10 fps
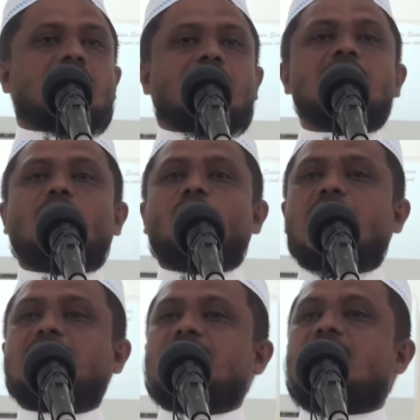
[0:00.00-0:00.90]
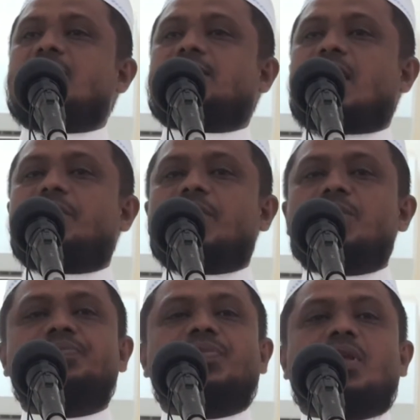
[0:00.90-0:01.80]
இந்த உலகத்தினது
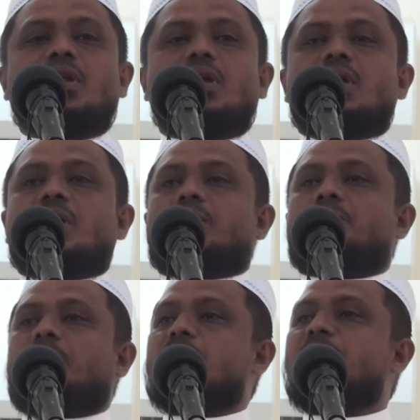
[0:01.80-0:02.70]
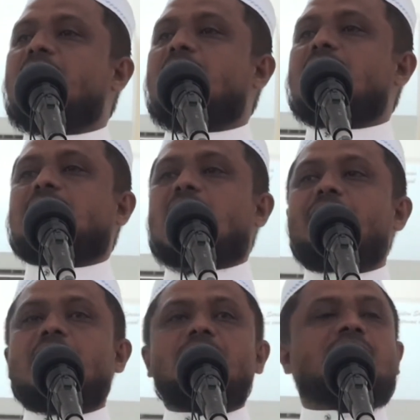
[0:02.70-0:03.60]
தேவையும் மறுமையினது
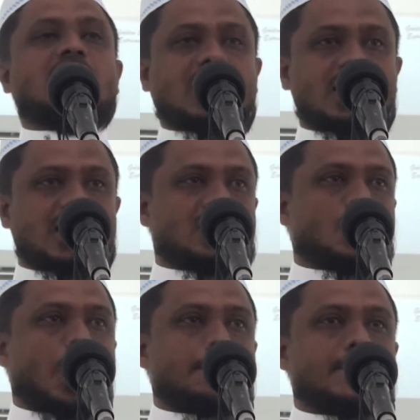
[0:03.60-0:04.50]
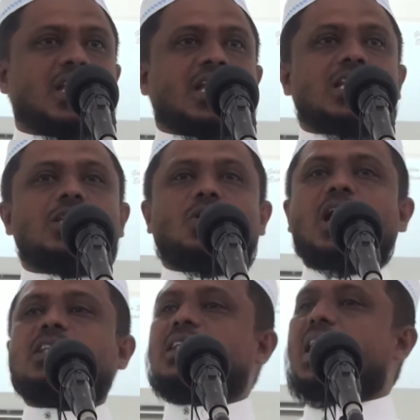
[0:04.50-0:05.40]
தேவையும் இருக்கின்றது இந்த
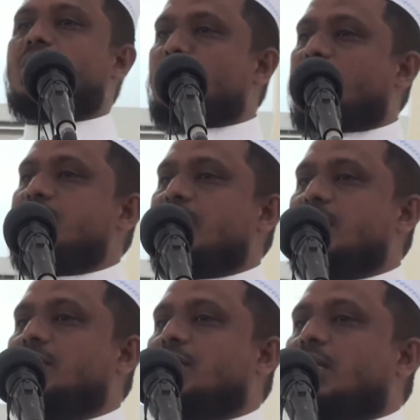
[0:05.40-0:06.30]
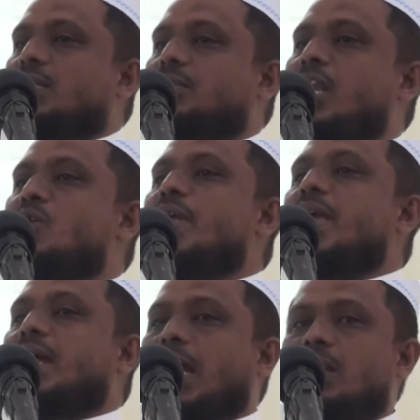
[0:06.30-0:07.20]
உலகத்திலே ஒரு மனிதன்
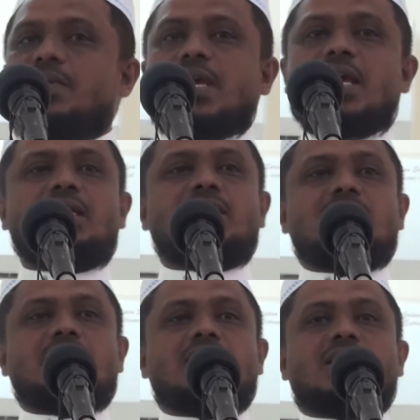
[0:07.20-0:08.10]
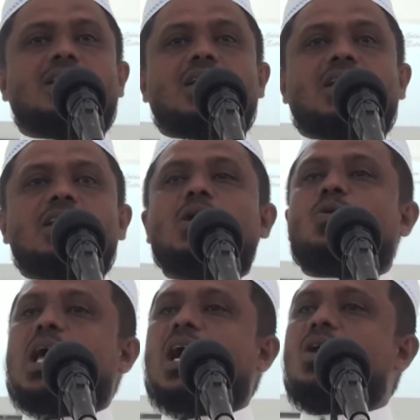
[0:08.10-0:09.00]
தன்னுடைய கல்வியை இந்த
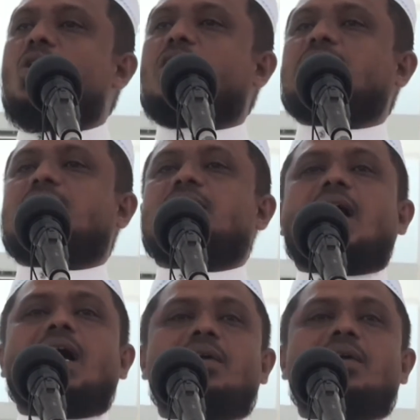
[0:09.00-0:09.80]
உலக நோக்கத்திற்காக